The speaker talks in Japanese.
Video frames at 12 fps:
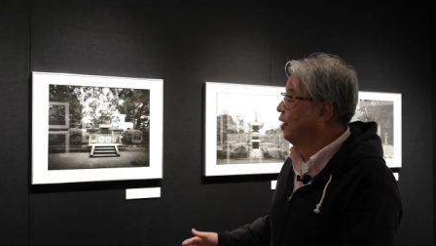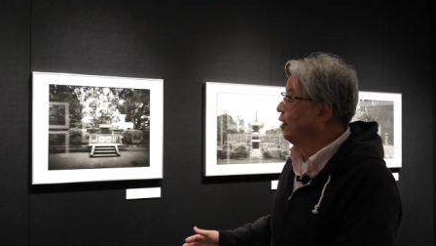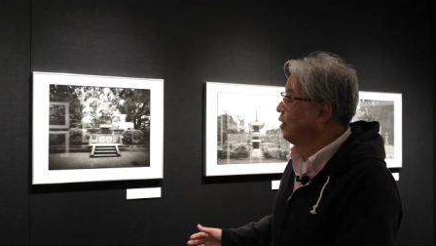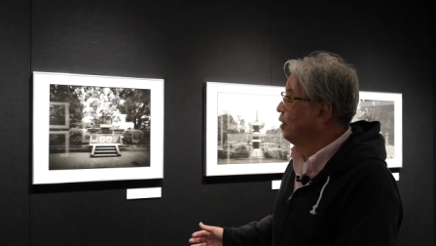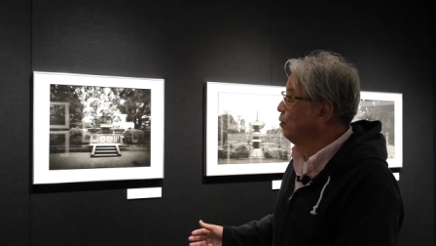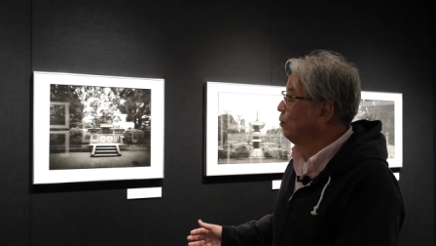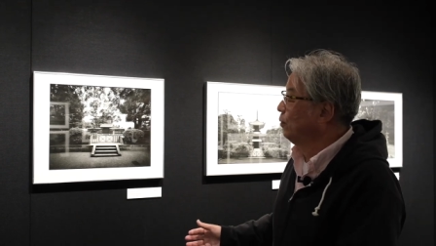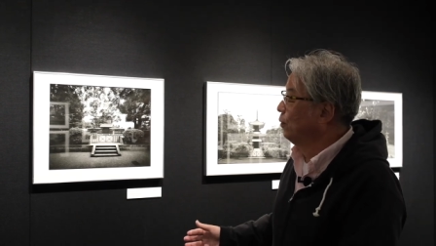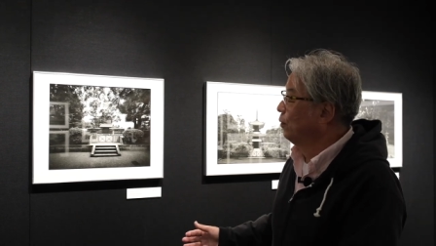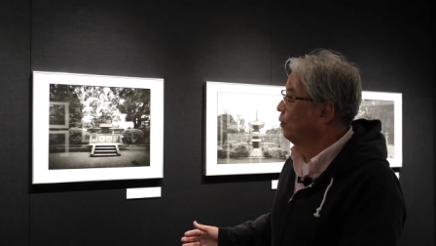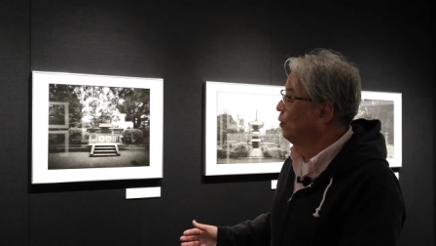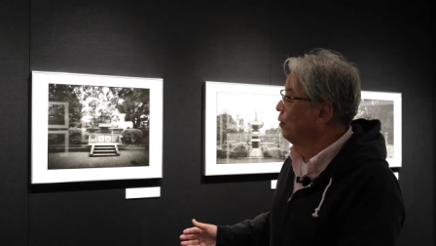天
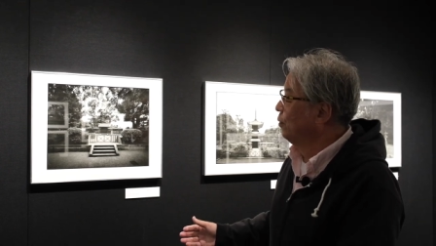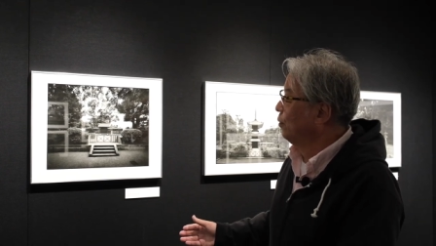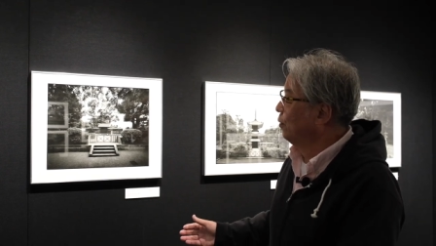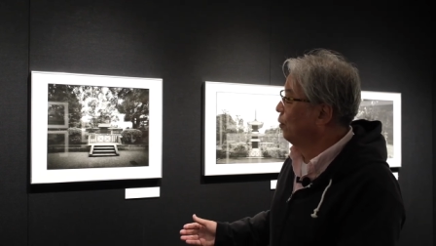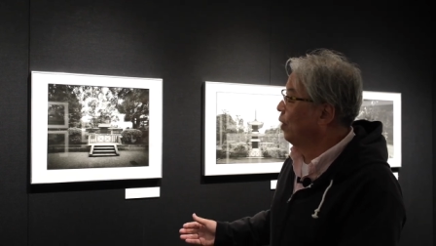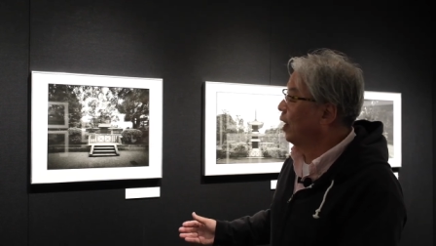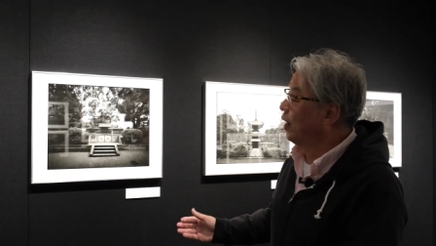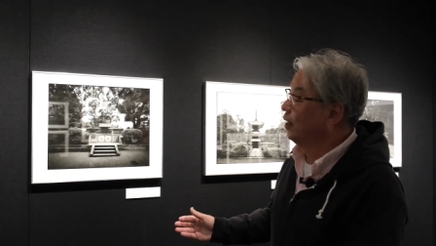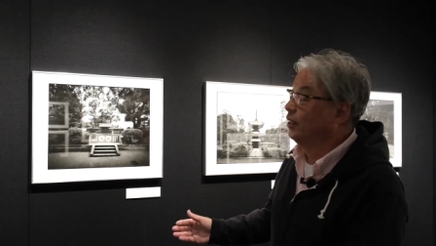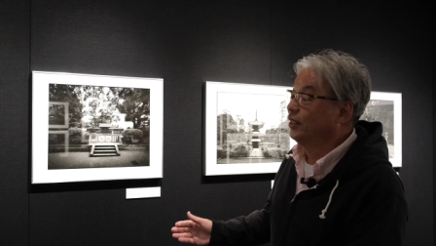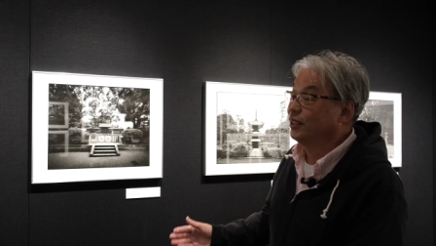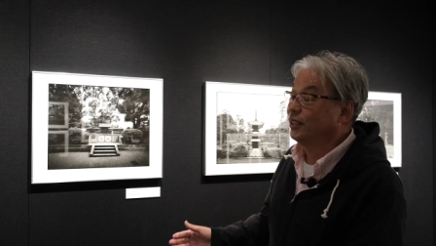皇のお墓
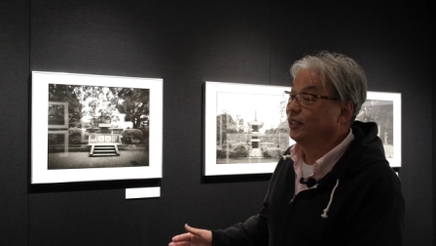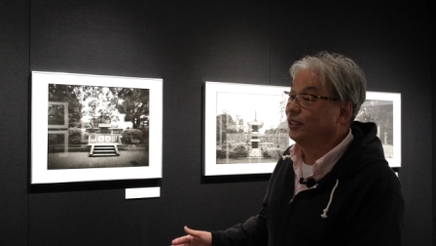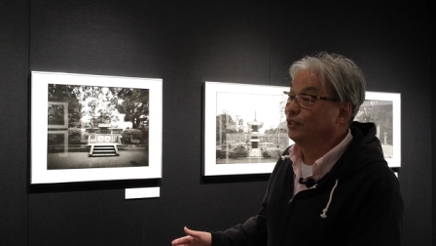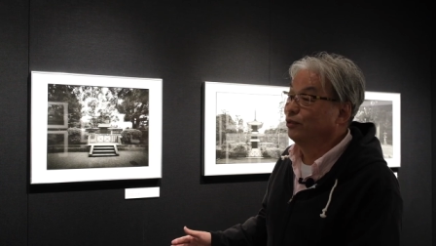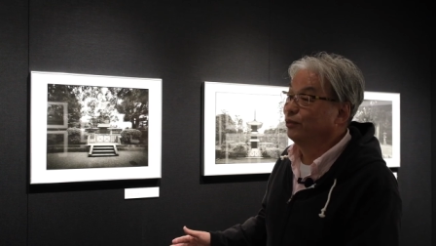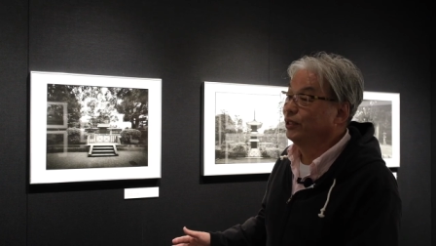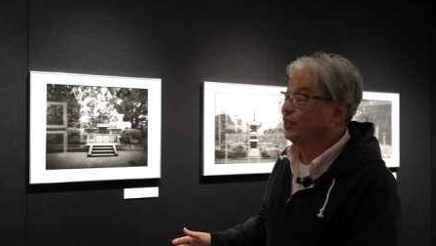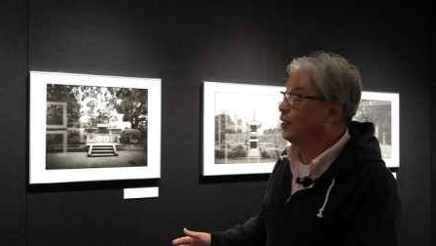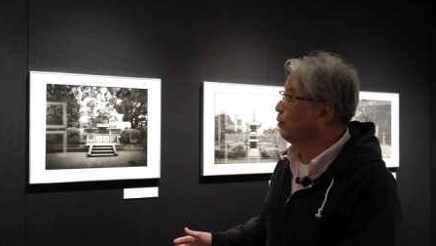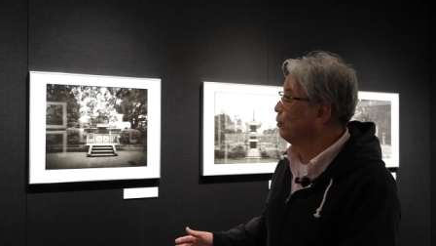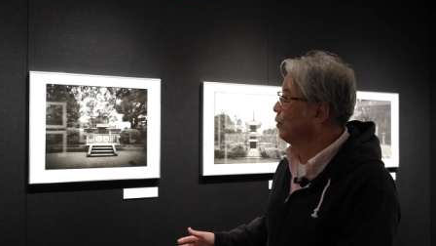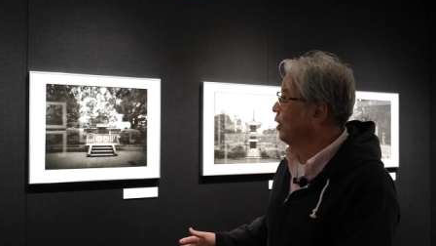にですね一度も行っ
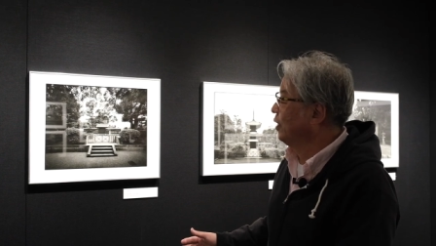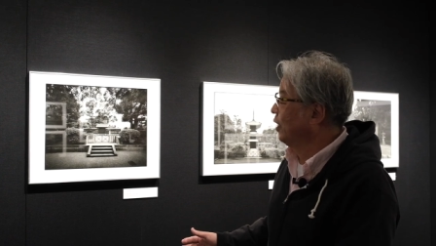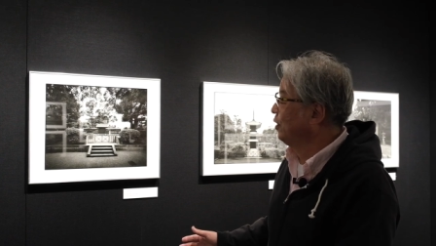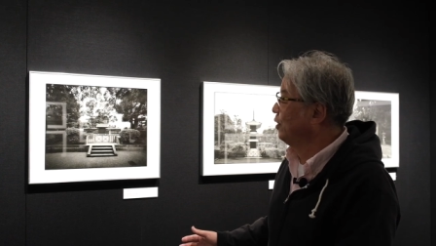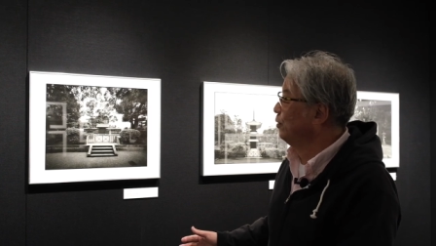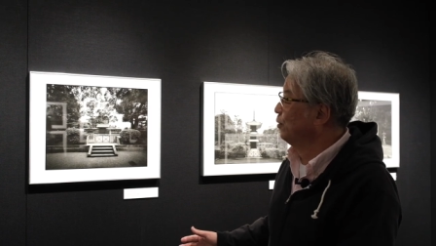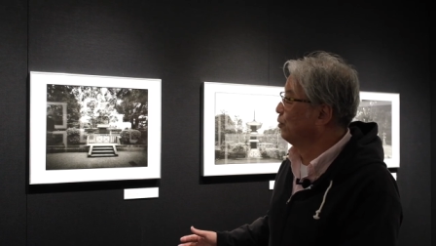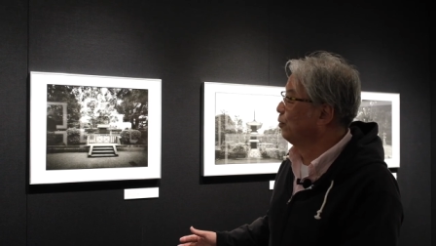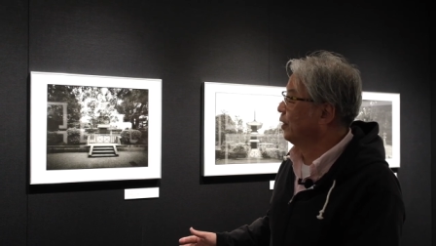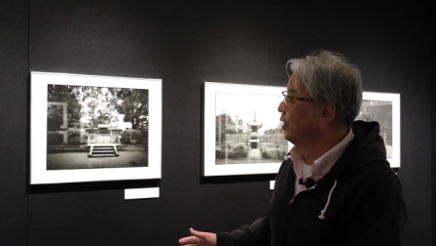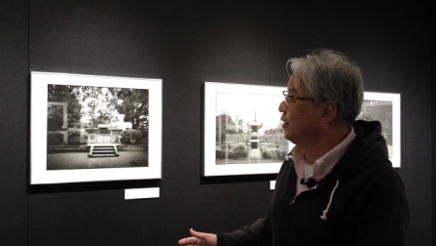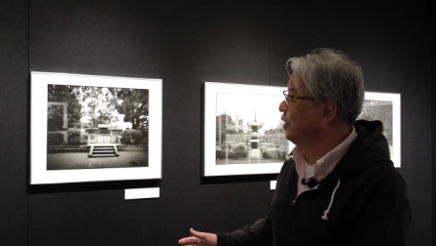たことがないっていう人
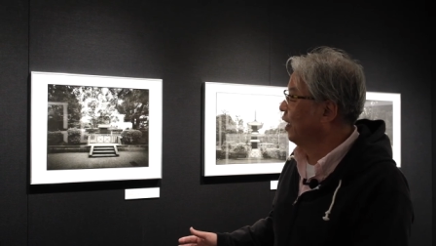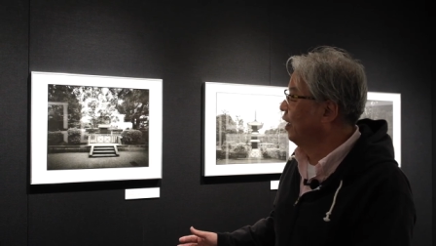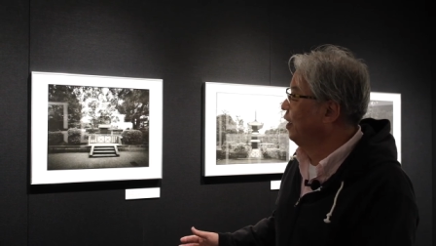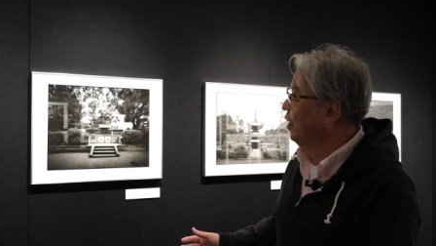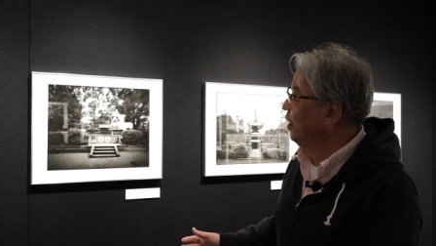はですね、